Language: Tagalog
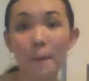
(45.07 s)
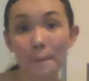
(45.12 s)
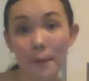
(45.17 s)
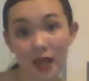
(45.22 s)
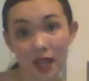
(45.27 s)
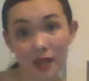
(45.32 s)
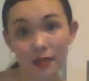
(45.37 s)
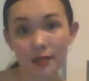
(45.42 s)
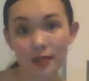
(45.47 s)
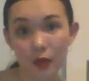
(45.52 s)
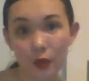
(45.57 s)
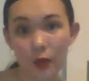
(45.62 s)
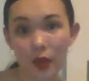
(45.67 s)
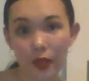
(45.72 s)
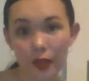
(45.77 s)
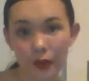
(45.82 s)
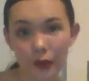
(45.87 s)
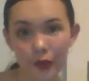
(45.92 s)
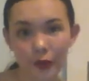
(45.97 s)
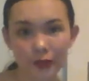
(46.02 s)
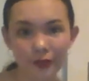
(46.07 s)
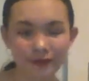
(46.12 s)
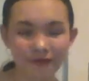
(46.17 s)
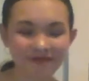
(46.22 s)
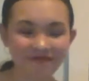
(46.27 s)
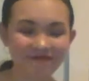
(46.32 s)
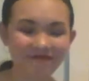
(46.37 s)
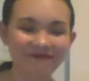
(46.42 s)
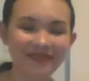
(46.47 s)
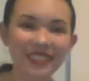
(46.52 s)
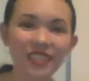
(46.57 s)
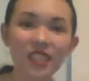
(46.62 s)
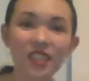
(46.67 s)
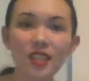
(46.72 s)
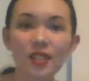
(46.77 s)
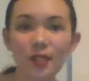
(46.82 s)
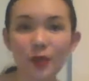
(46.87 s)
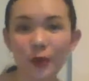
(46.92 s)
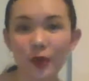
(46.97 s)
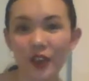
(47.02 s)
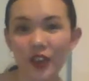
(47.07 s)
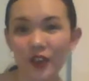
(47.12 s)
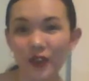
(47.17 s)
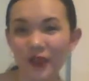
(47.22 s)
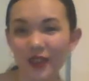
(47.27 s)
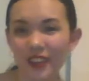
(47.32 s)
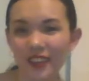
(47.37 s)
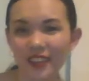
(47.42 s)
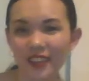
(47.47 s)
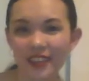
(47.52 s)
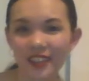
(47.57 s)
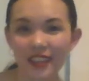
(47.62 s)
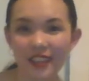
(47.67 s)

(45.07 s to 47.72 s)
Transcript: para sa weather. So, ayun.